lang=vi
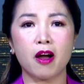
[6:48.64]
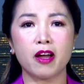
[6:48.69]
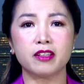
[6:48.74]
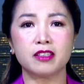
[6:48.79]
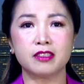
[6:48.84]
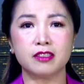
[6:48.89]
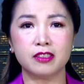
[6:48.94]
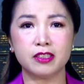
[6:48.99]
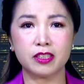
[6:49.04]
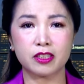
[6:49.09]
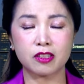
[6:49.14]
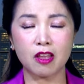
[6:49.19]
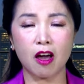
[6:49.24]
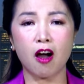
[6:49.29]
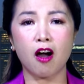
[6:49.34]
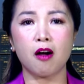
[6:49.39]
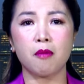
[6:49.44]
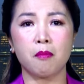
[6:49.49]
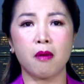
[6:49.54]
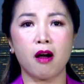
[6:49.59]
người,
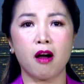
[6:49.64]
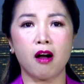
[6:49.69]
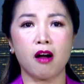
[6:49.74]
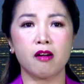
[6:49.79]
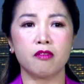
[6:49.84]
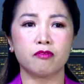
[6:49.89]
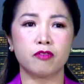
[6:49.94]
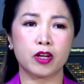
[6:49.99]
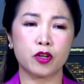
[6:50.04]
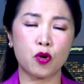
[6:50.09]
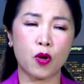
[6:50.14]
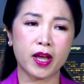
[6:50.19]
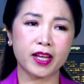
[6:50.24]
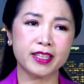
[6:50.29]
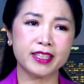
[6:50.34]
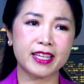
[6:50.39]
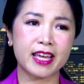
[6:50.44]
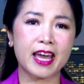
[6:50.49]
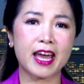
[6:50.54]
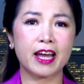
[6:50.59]
tò mò và
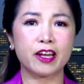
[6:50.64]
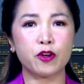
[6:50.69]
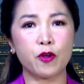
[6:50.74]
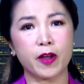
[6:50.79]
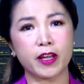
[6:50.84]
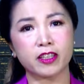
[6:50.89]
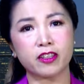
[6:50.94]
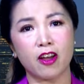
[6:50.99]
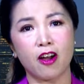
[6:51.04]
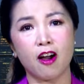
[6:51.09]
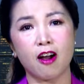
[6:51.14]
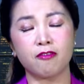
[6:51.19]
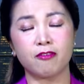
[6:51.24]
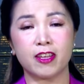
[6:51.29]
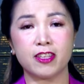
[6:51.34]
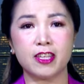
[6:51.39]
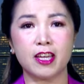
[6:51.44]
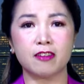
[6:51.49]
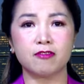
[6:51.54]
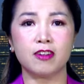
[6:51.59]
đoán già đoán non
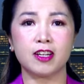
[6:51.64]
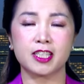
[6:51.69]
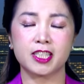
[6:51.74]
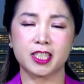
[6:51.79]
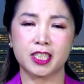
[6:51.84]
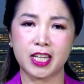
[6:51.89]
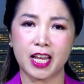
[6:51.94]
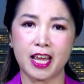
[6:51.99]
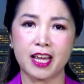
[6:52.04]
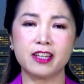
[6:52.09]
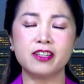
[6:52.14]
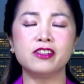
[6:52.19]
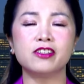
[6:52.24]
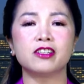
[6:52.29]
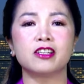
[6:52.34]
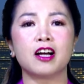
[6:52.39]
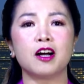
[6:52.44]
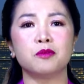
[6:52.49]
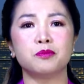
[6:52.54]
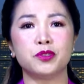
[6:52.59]
về nhân vật sẽ được
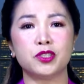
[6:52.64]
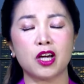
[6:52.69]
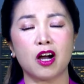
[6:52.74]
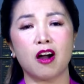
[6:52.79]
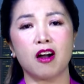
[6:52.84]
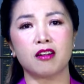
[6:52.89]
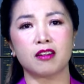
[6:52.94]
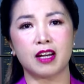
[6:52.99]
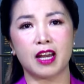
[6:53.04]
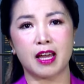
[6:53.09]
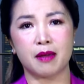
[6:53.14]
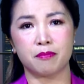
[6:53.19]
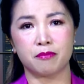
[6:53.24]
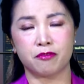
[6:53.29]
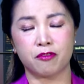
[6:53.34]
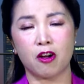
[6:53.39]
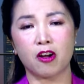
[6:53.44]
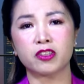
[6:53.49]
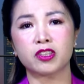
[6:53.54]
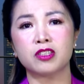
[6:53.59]
ông chọn làm
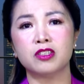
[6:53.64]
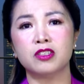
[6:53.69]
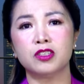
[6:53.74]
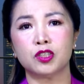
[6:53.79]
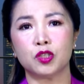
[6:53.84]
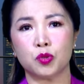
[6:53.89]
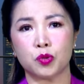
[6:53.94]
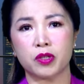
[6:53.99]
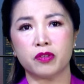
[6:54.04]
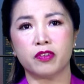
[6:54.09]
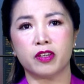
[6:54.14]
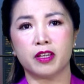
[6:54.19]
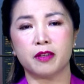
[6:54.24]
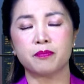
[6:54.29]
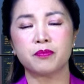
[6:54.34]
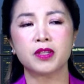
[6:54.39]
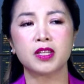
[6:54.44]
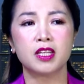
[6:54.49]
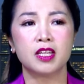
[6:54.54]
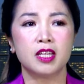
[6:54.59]
phó tướng, thưa quý vị.
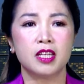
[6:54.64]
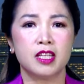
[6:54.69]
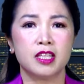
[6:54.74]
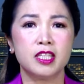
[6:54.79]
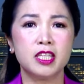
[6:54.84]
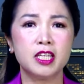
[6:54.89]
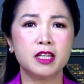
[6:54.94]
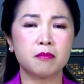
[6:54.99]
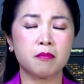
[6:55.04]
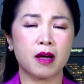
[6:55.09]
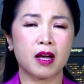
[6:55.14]
Nhưng